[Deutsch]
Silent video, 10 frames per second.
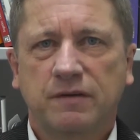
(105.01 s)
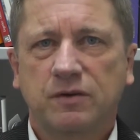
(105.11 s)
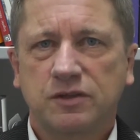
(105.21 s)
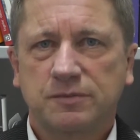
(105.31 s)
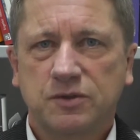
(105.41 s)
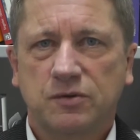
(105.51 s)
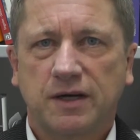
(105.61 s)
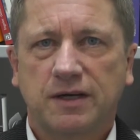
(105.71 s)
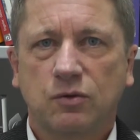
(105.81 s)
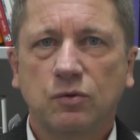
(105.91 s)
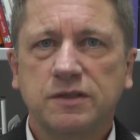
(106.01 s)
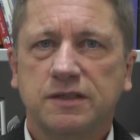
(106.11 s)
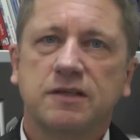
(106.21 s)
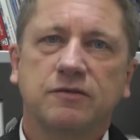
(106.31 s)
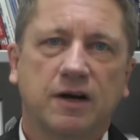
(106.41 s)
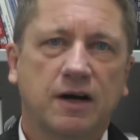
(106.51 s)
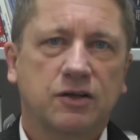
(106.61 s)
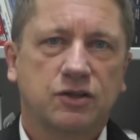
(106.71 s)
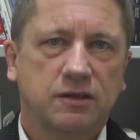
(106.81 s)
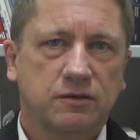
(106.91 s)
wenn wir uns mit so einer grundsätzlichen
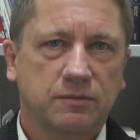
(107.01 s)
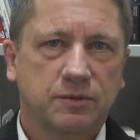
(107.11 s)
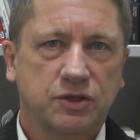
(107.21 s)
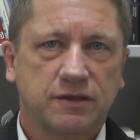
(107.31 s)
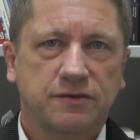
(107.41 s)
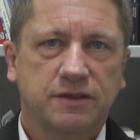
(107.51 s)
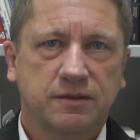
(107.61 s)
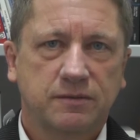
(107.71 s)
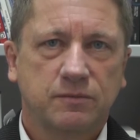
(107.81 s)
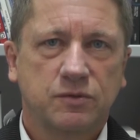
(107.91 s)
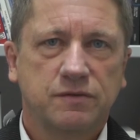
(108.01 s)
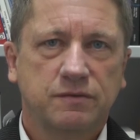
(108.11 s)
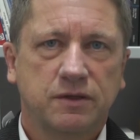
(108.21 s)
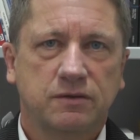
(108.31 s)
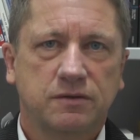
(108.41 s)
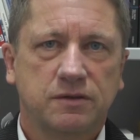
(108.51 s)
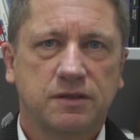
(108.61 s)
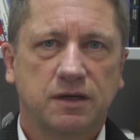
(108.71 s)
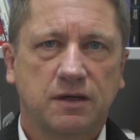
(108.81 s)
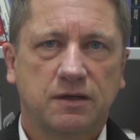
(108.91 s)
Fragestellung beschäftigen, müssen wir
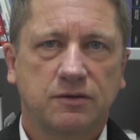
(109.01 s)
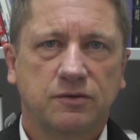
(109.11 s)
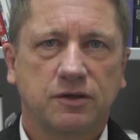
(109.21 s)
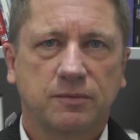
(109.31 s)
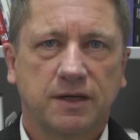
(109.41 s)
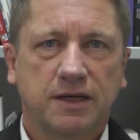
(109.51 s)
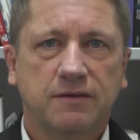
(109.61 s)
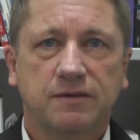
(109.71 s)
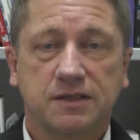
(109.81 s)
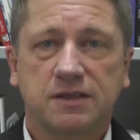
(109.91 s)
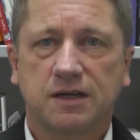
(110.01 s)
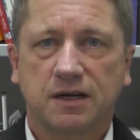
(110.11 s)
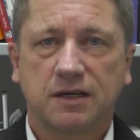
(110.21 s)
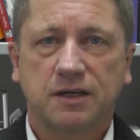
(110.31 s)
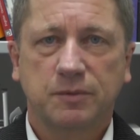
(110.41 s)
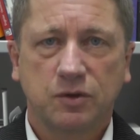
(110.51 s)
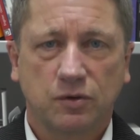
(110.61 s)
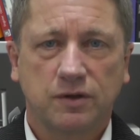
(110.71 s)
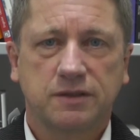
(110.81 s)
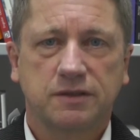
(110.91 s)
uns äh, natürlich überlegen, was das eigentlich
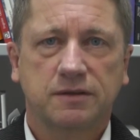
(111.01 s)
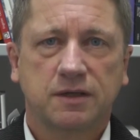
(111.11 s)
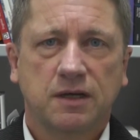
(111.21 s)
bedeutet.